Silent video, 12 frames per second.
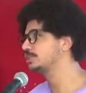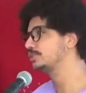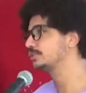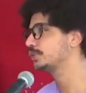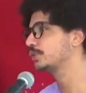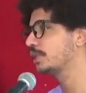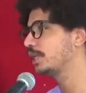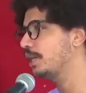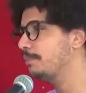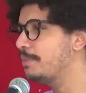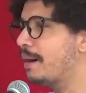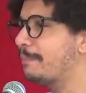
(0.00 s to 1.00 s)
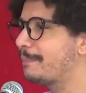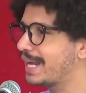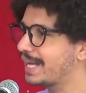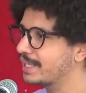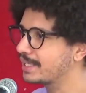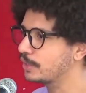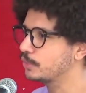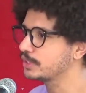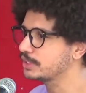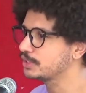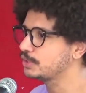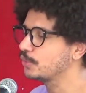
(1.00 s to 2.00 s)
não sei o quê. A mesma praga que
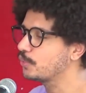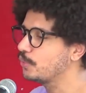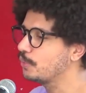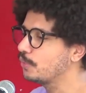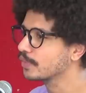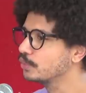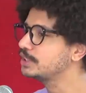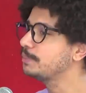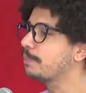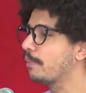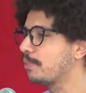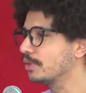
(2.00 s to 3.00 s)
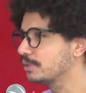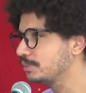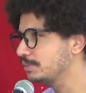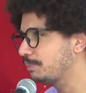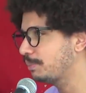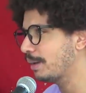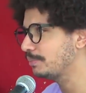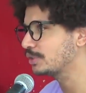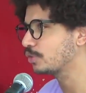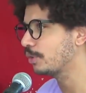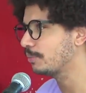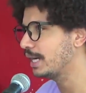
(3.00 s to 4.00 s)
aconteceu com os hipopótamos de Pablo
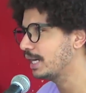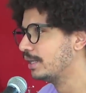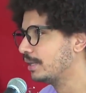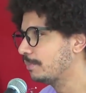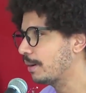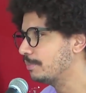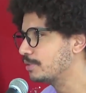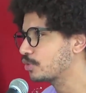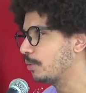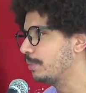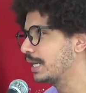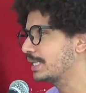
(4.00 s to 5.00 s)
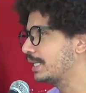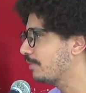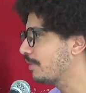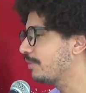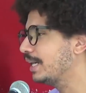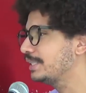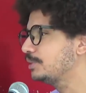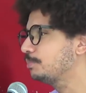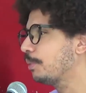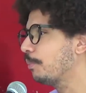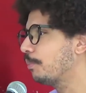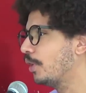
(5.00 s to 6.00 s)
Escobar. Pablo Escobar criava vários
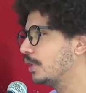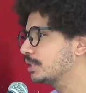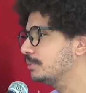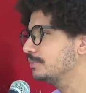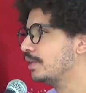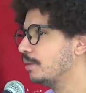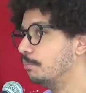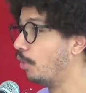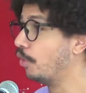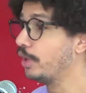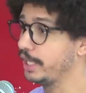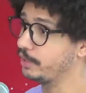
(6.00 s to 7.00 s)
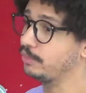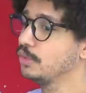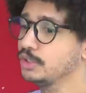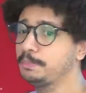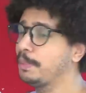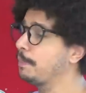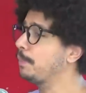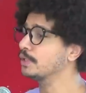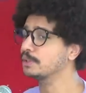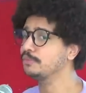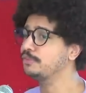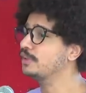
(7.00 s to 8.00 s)
hipopótamos, morreu, os
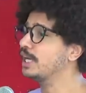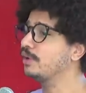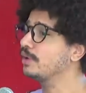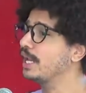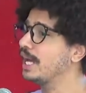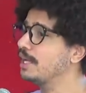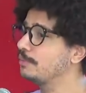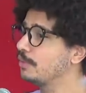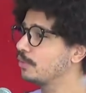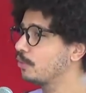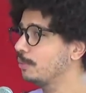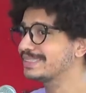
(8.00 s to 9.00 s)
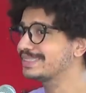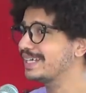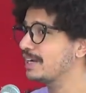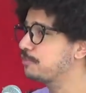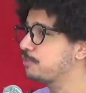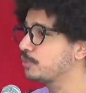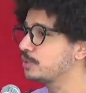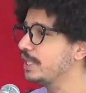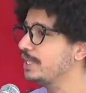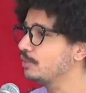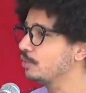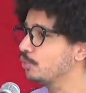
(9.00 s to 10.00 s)
hipopótamos ficaram lá, irmão. Começaram a
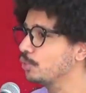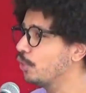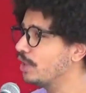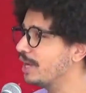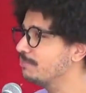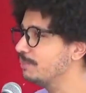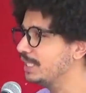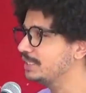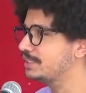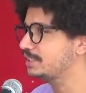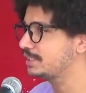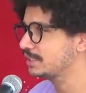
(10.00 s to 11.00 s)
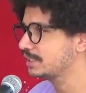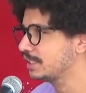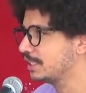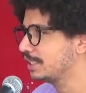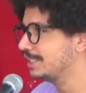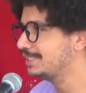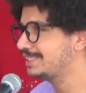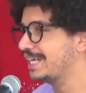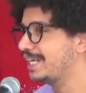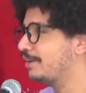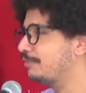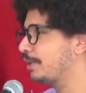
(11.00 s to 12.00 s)
fuder loucamente e
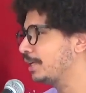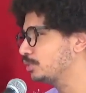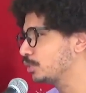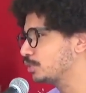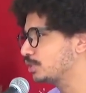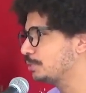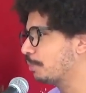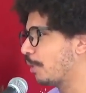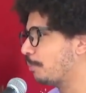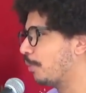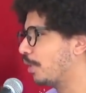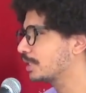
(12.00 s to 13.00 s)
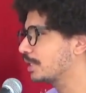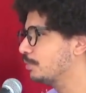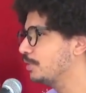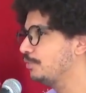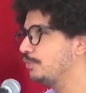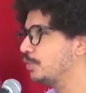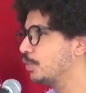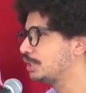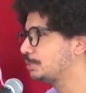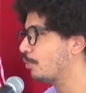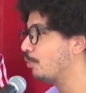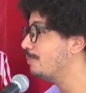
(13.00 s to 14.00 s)
gerar vários outros hipopótamos e virou
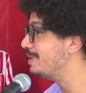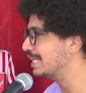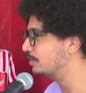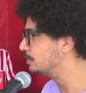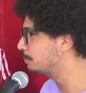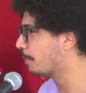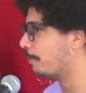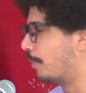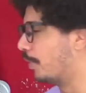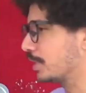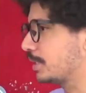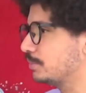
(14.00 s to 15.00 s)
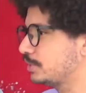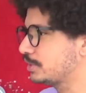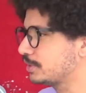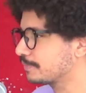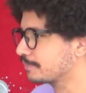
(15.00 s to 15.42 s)
tipo um milhão de hipopótamos